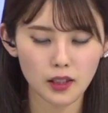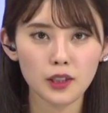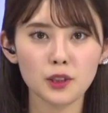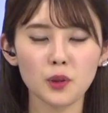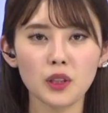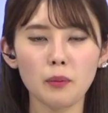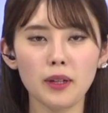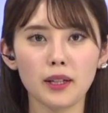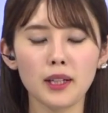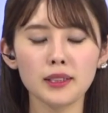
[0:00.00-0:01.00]
そのた
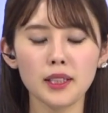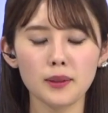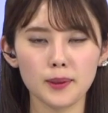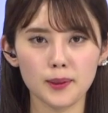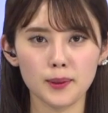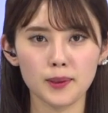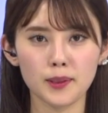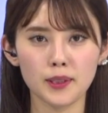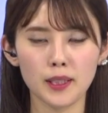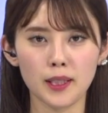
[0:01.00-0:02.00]
め河川の増
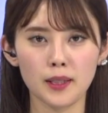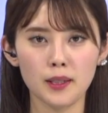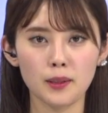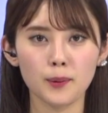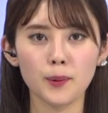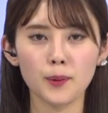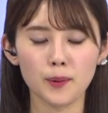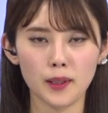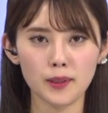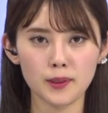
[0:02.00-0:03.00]
水や道路の
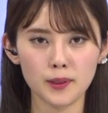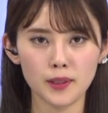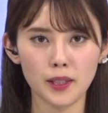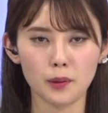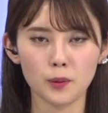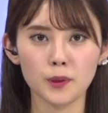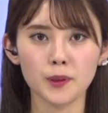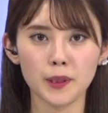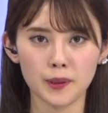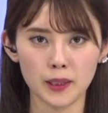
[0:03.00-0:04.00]
冠水にご
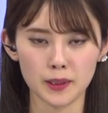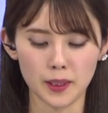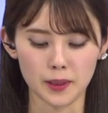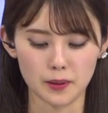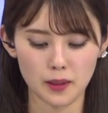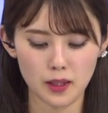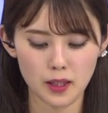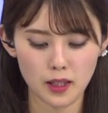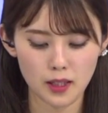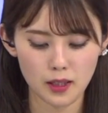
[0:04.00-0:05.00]
注意ください。
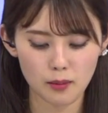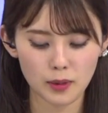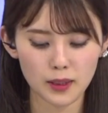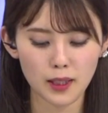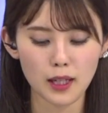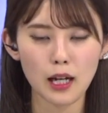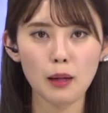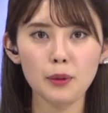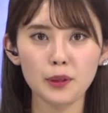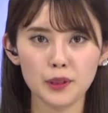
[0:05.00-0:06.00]
また、
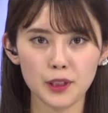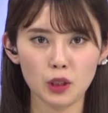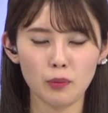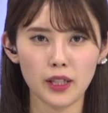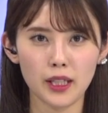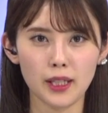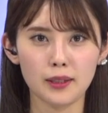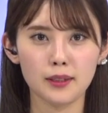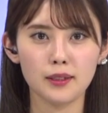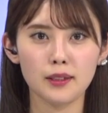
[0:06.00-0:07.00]
雨の強まりや
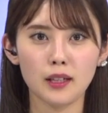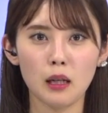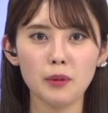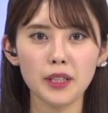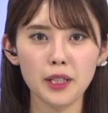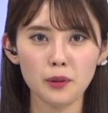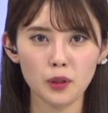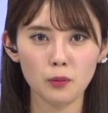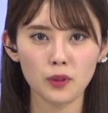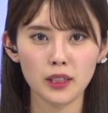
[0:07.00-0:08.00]
雷を
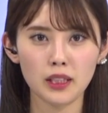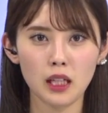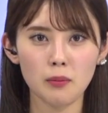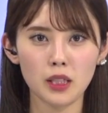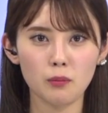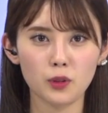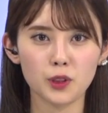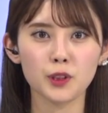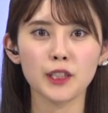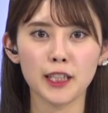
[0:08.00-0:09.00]
伴った雨にも
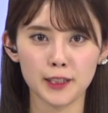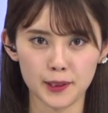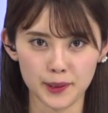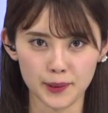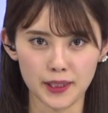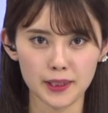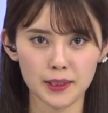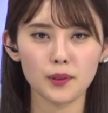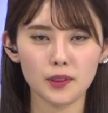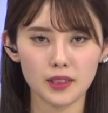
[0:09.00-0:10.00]
注意が必要で
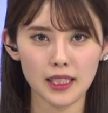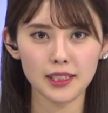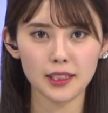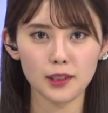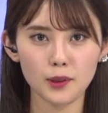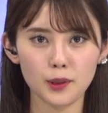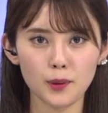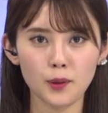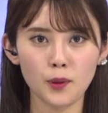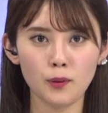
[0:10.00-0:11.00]
す。最新の
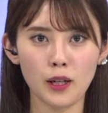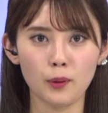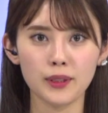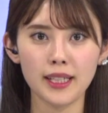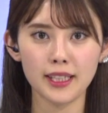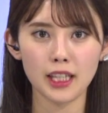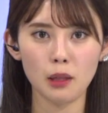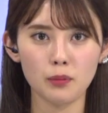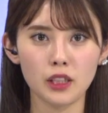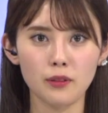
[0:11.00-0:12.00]
情報はお天気
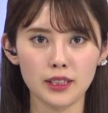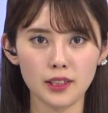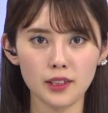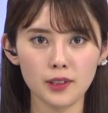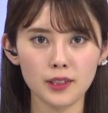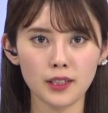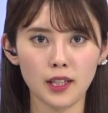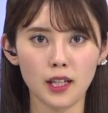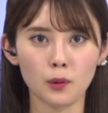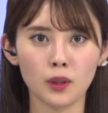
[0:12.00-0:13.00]
アプリウェザーニュースか
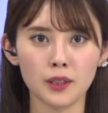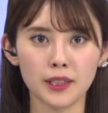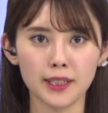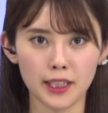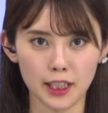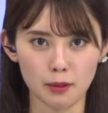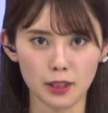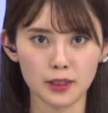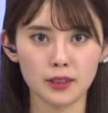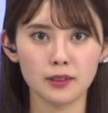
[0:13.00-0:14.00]
らご確認いただけ
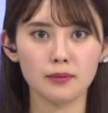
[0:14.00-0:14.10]
ます。